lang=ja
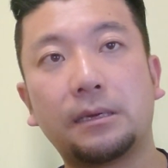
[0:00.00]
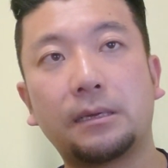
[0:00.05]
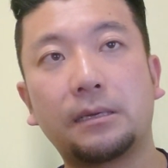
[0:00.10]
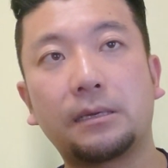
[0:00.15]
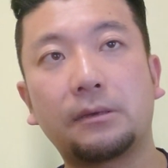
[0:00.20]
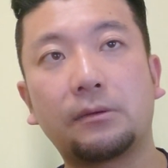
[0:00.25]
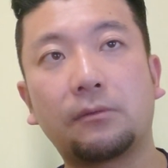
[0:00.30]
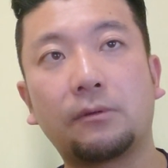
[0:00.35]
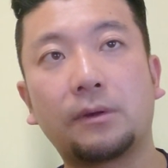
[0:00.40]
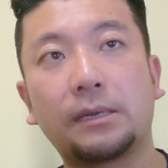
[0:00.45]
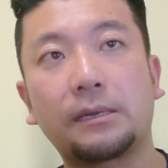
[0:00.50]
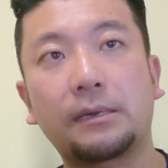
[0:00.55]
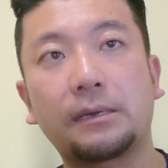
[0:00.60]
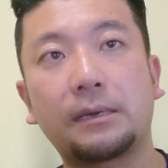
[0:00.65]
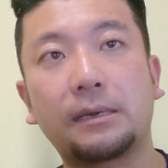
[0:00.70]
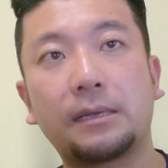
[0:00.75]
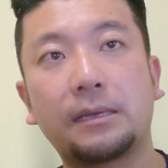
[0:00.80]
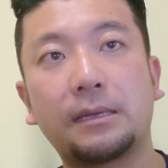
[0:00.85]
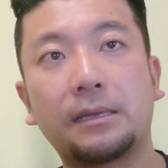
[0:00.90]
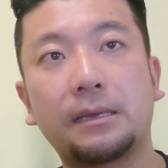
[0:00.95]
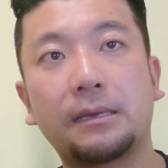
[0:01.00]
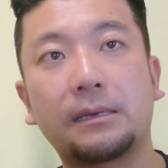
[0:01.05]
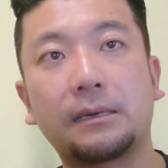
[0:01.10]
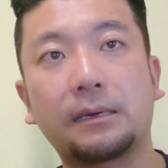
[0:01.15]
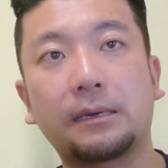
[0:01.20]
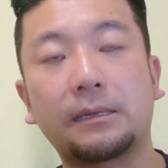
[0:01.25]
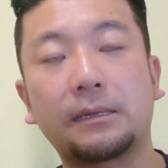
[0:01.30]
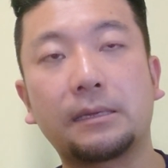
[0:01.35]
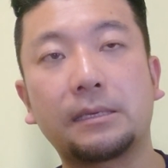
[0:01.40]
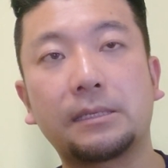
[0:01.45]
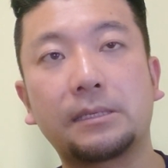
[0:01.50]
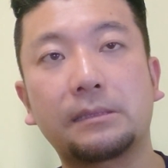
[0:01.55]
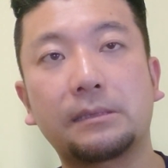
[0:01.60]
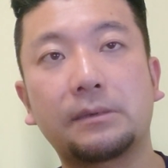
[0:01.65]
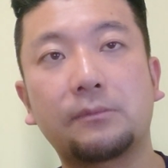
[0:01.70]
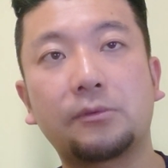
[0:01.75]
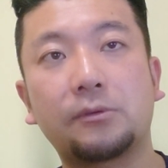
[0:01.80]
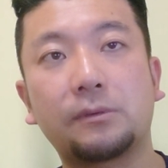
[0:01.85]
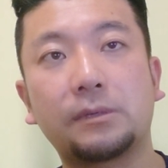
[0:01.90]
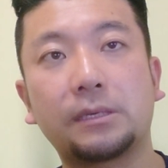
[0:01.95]
やはりお金が得れないからね、それ
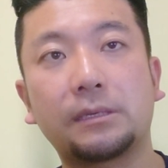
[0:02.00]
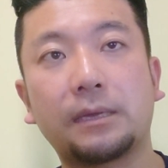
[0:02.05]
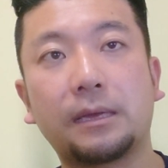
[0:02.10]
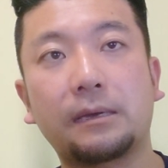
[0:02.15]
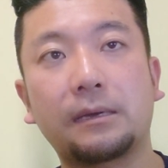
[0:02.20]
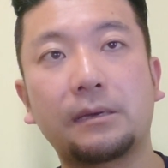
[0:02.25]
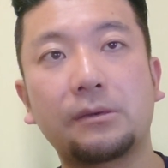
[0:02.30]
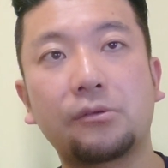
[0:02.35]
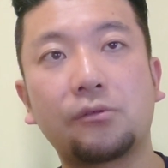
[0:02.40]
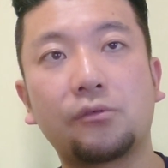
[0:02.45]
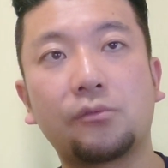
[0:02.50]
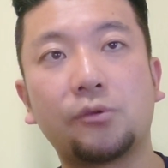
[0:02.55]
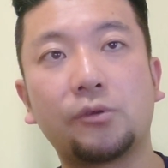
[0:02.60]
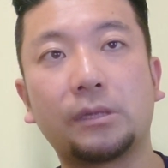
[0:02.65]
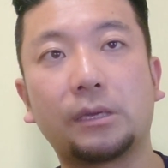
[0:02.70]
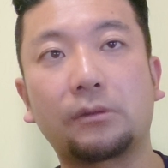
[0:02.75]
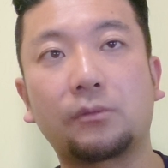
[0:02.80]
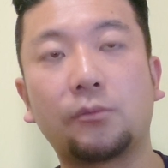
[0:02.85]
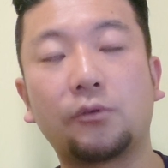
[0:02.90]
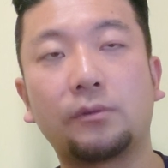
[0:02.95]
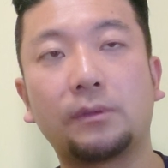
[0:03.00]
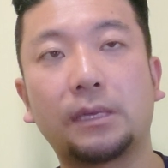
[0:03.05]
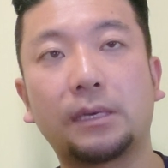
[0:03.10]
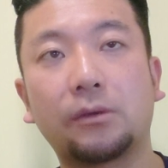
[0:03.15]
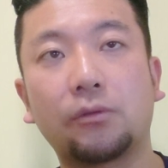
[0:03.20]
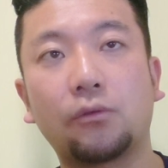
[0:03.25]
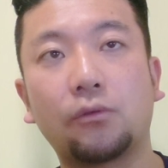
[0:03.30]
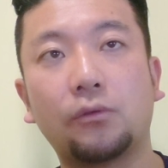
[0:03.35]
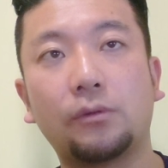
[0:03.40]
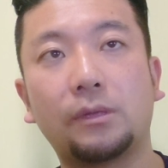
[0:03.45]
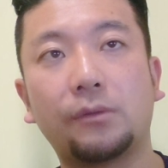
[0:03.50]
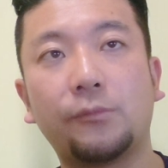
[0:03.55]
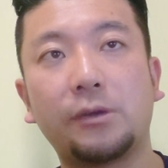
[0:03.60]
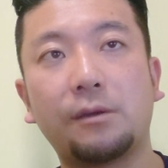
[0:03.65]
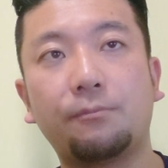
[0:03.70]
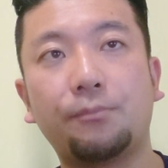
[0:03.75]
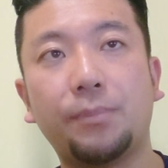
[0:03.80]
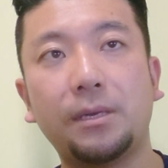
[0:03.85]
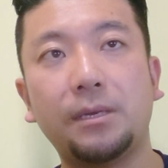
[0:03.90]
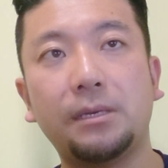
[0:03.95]
は向こうだって歯がゆい思いだと思うんだけど、でも
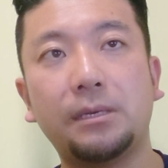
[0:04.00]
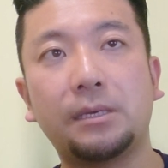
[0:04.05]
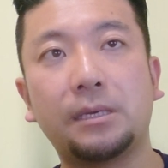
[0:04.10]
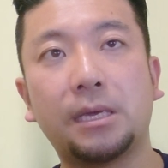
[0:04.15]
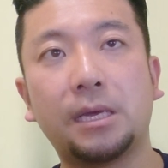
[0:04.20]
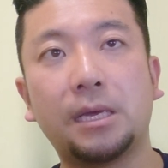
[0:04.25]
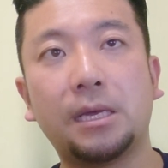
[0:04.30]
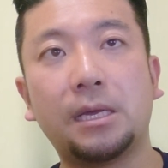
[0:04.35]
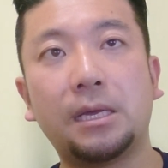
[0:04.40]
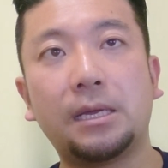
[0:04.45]
やっぱり、